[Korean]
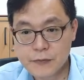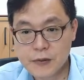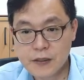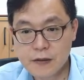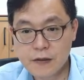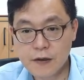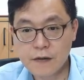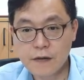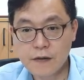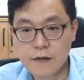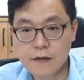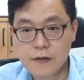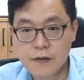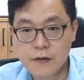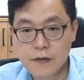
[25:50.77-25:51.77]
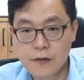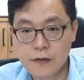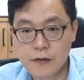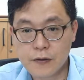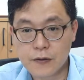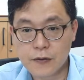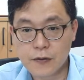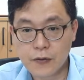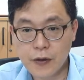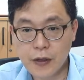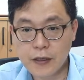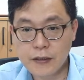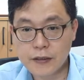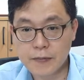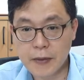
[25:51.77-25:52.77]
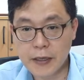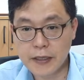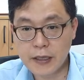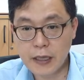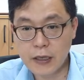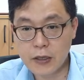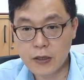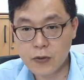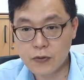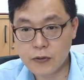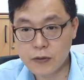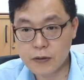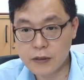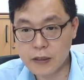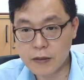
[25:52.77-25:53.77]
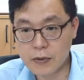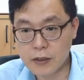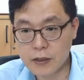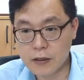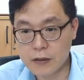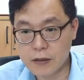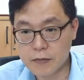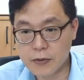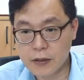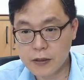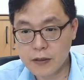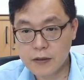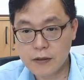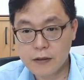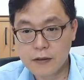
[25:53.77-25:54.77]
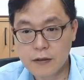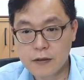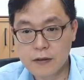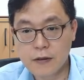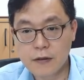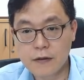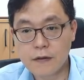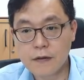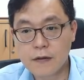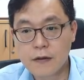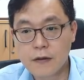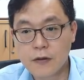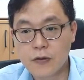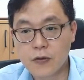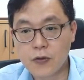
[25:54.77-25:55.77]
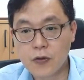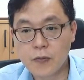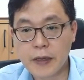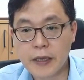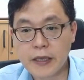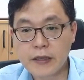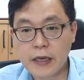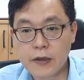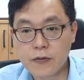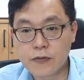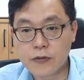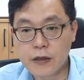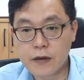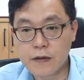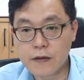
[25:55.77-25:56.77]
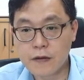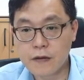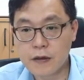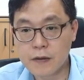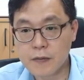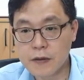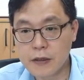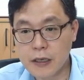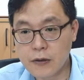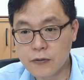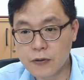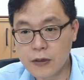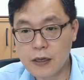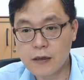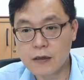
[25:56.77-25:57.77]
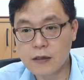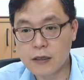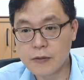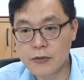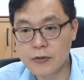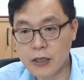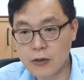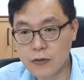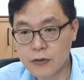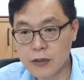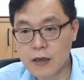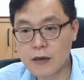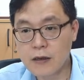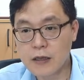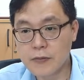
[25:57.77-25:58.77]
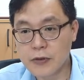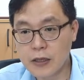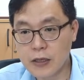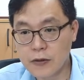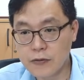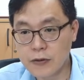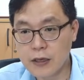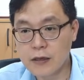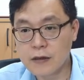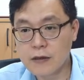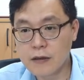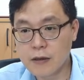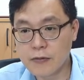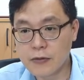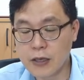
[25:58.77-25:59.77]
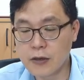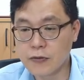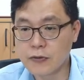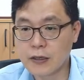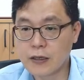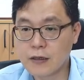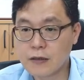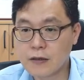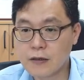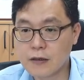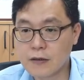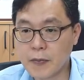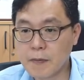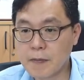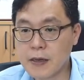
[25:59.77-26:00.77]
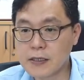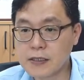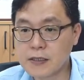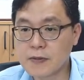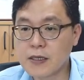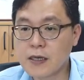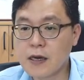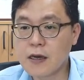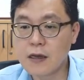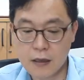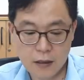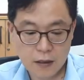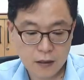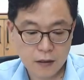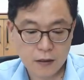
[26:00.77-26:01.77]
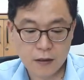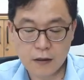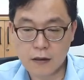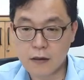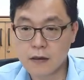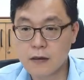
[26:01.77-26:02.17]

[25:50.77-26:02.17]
그래서 어, 요게 이제 메인 다이어고널이 되는 겁니다. 그래서 요 메인 다이어고널에서 1분 다이어고널, 2분 다이어고널, 3분 다이어고널, 4분 다이어고널. 그래서 182가 어,